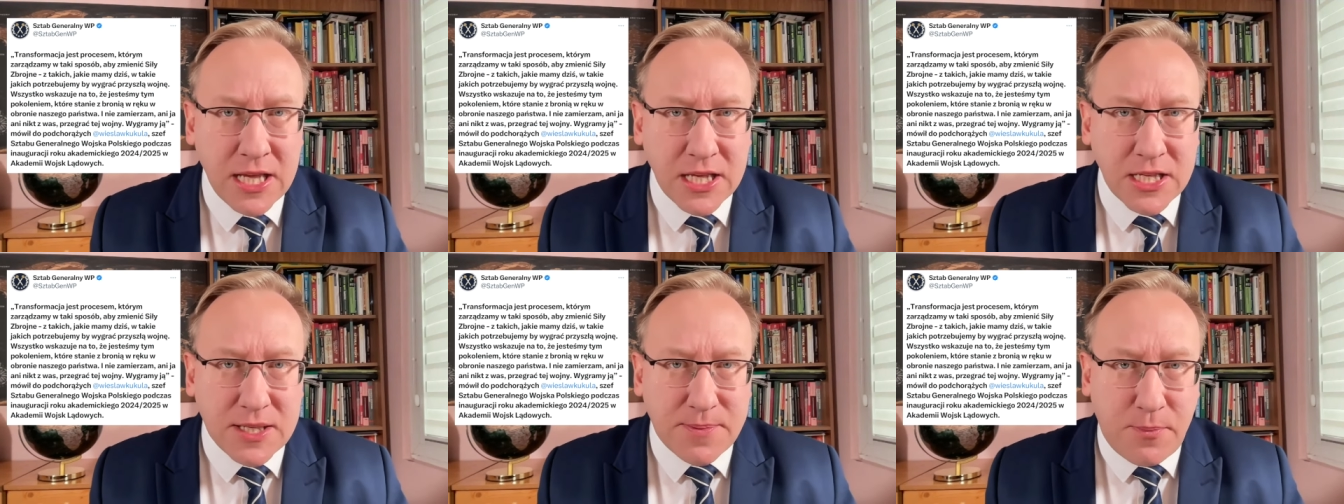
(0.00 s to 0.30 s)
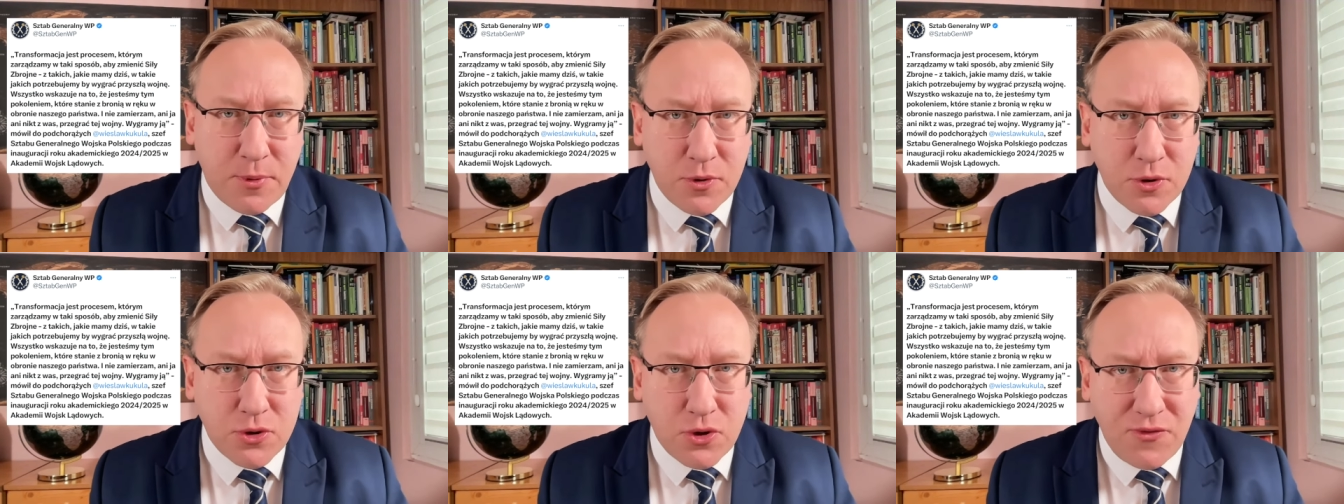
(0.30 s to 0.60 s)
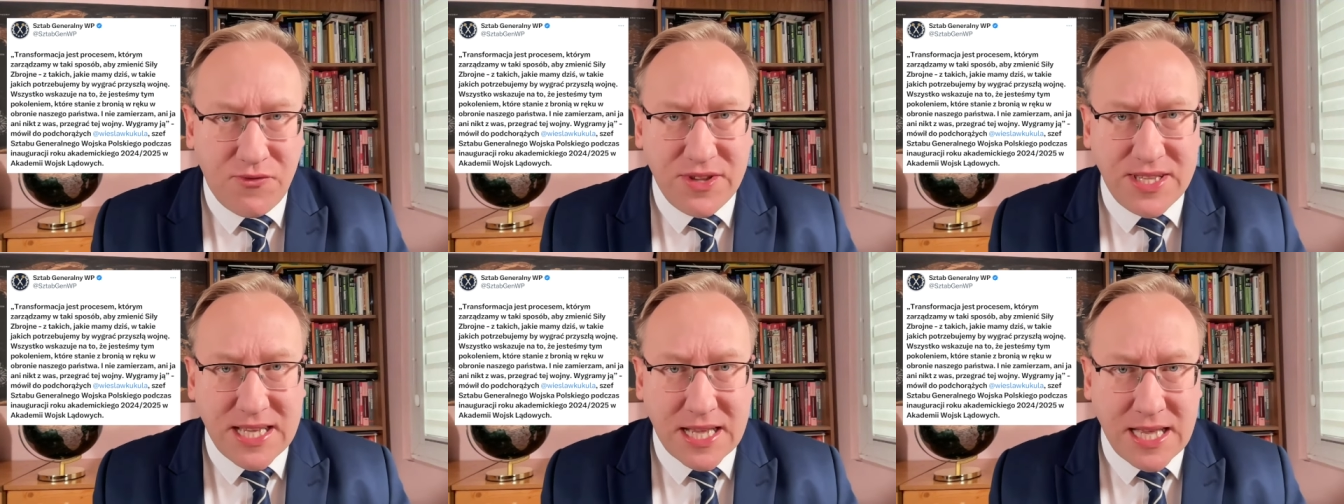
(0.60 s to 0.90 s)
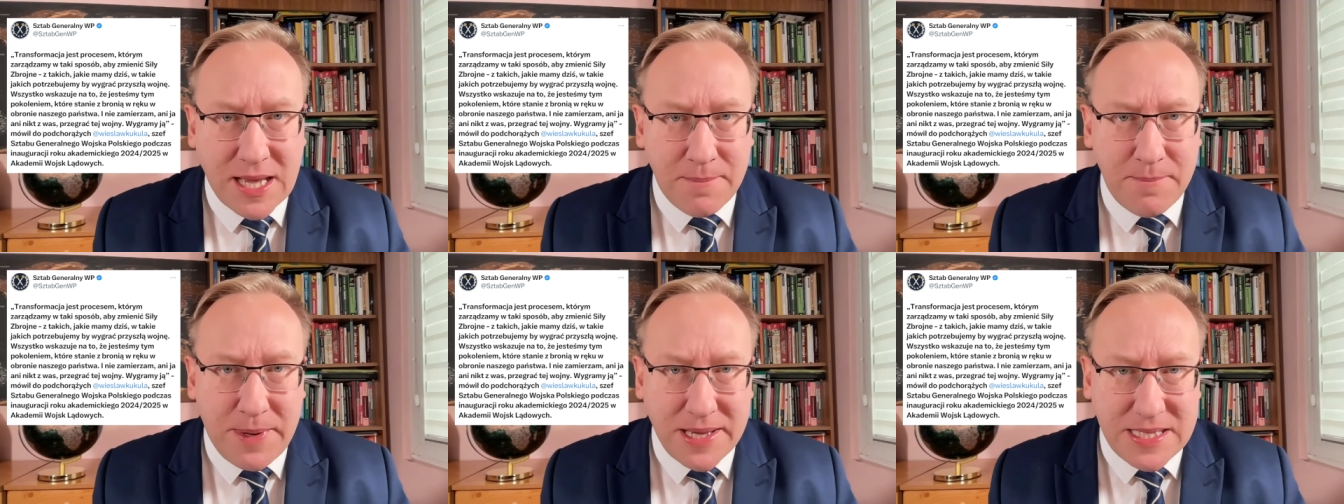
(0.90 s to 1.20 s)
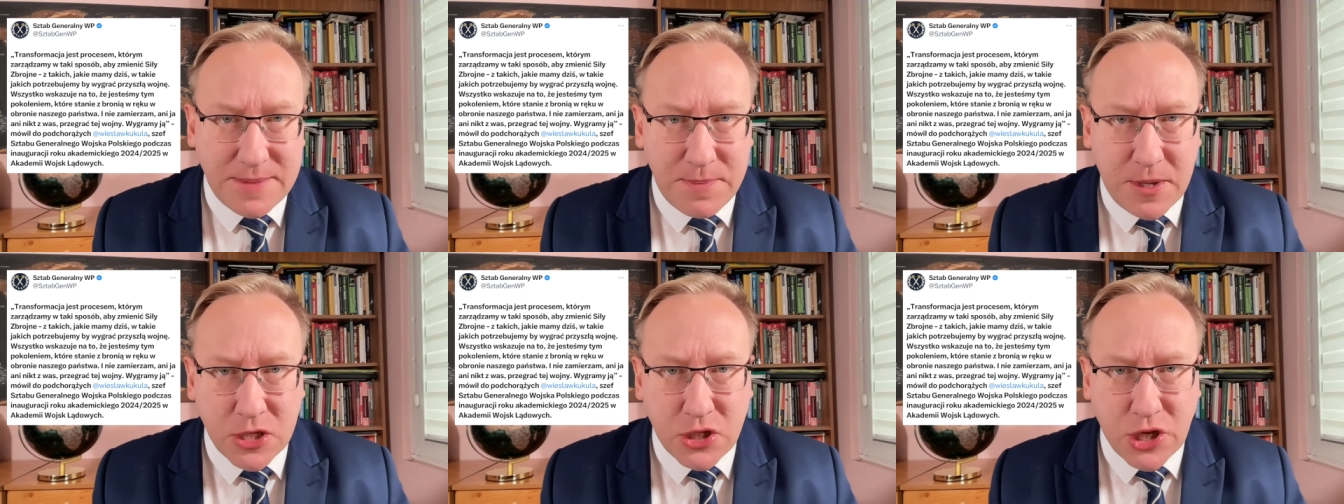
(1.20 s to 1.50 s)
z punktu widzenia
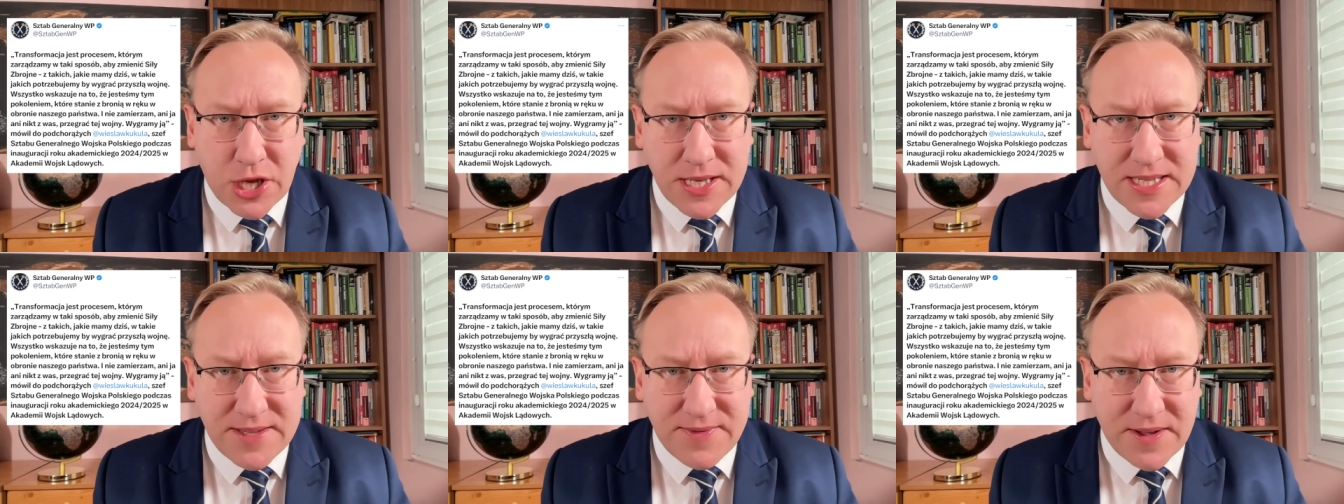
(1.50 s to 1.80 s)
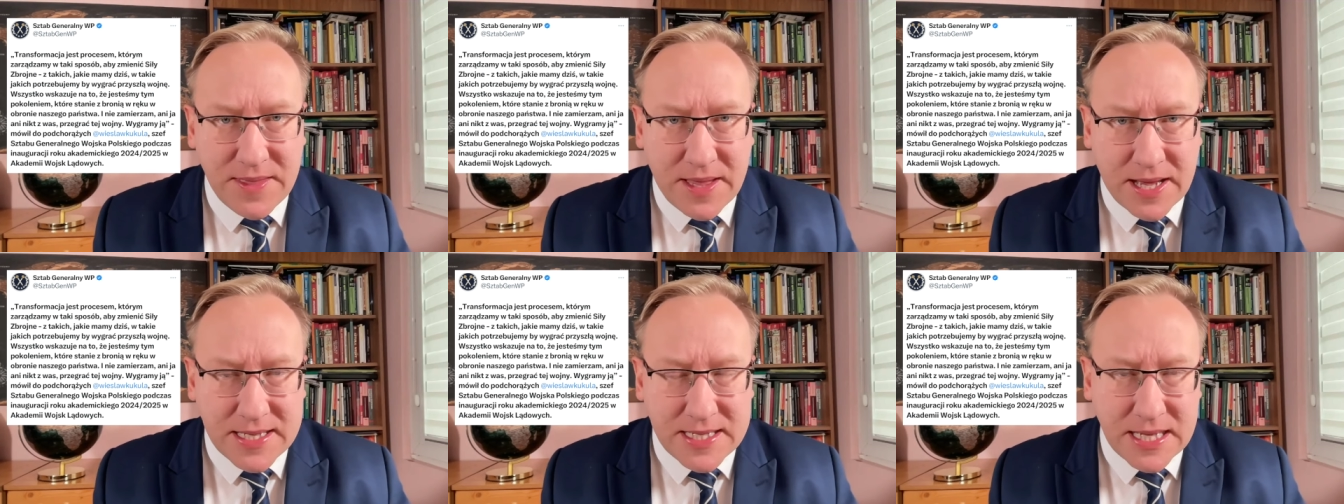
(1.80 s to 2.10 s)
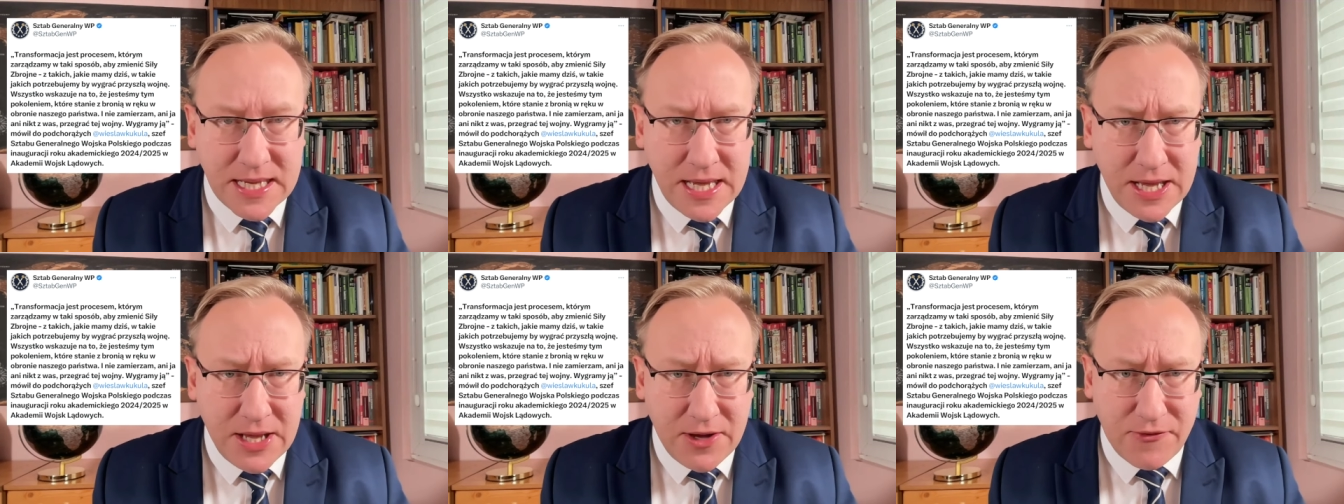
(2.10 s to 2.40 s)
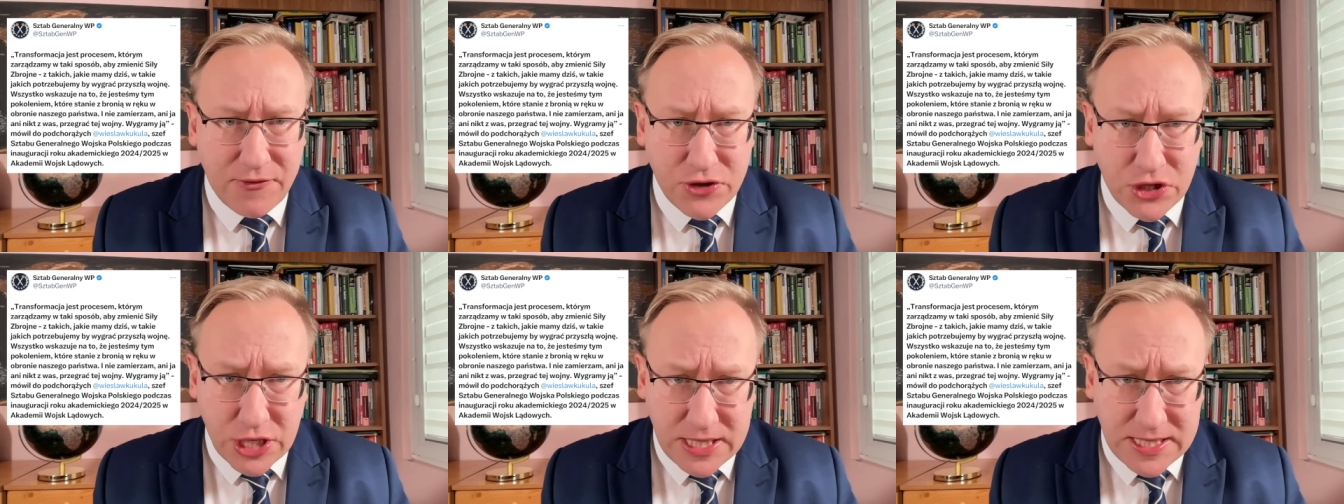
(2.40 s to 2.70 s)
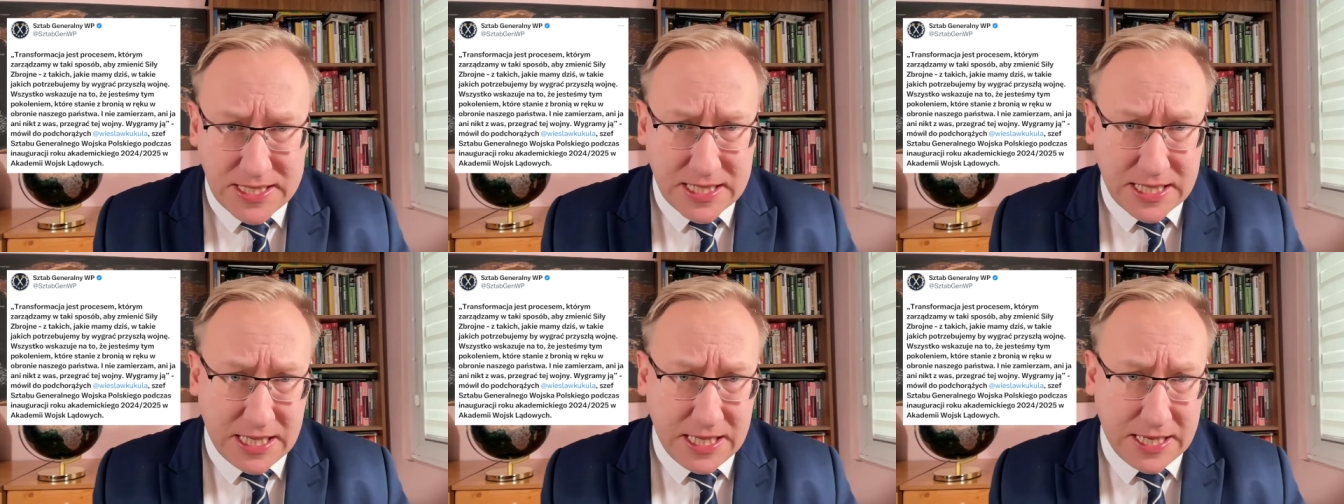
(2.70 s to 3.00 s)
bezpieczeństwa nas
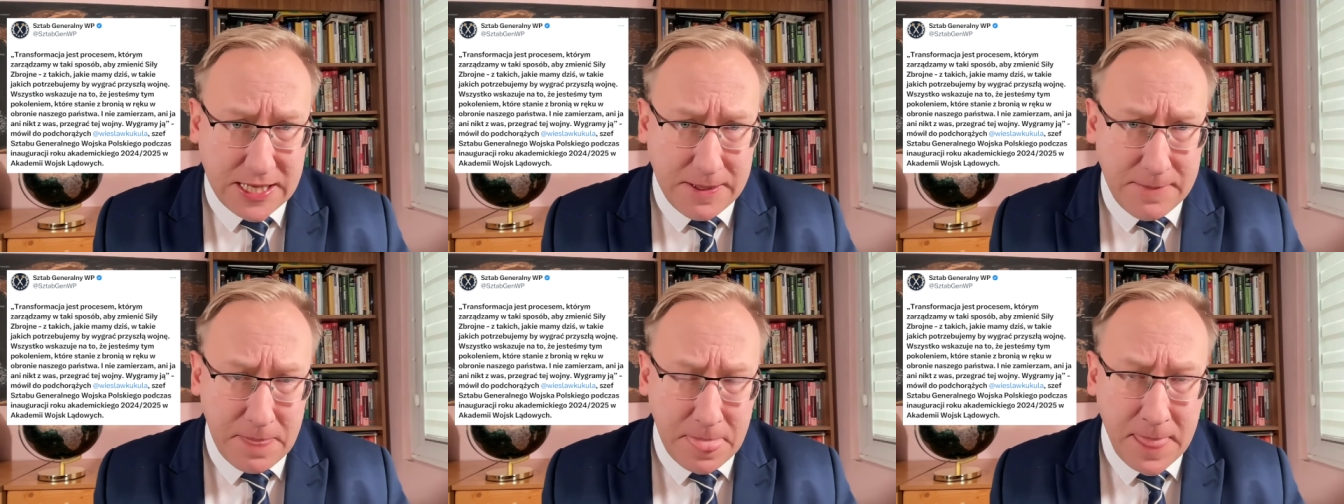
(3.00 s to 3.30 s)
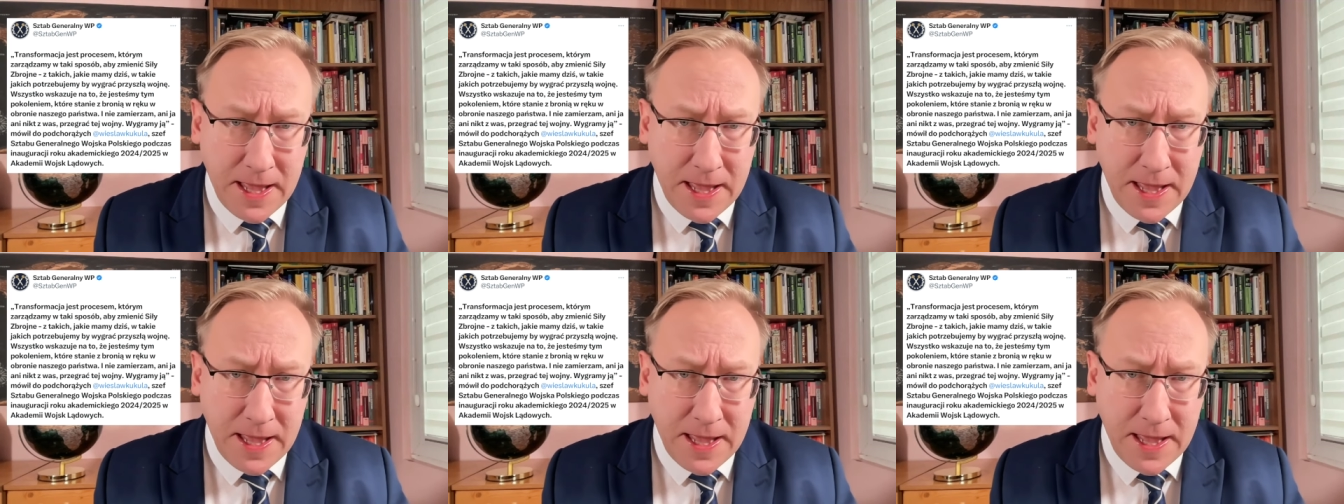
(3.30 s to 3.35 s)
wszystkich.